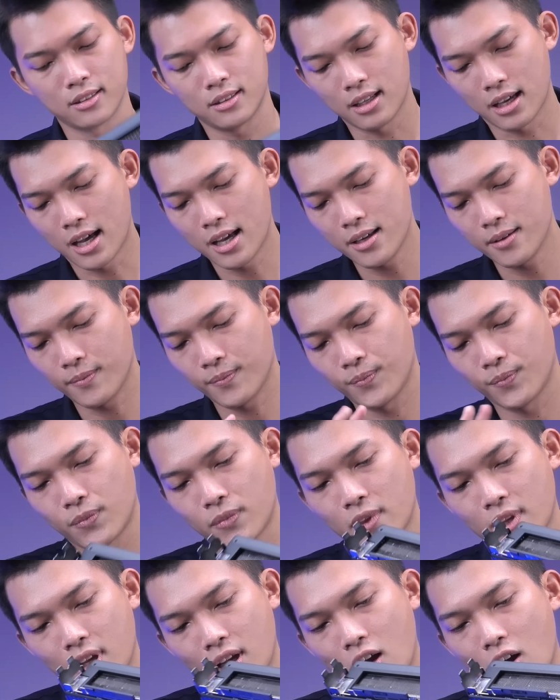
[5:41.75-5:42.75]
đấy
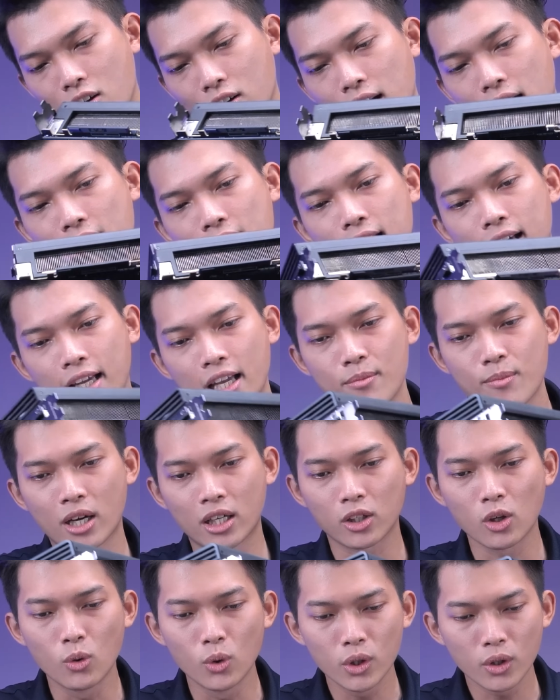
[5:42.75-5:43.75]
còn đây là cái
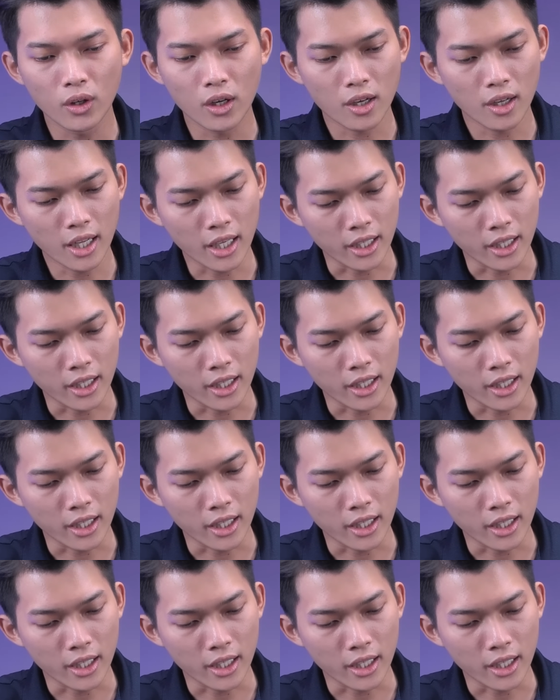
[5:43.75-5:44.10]
mặt đuôi của nó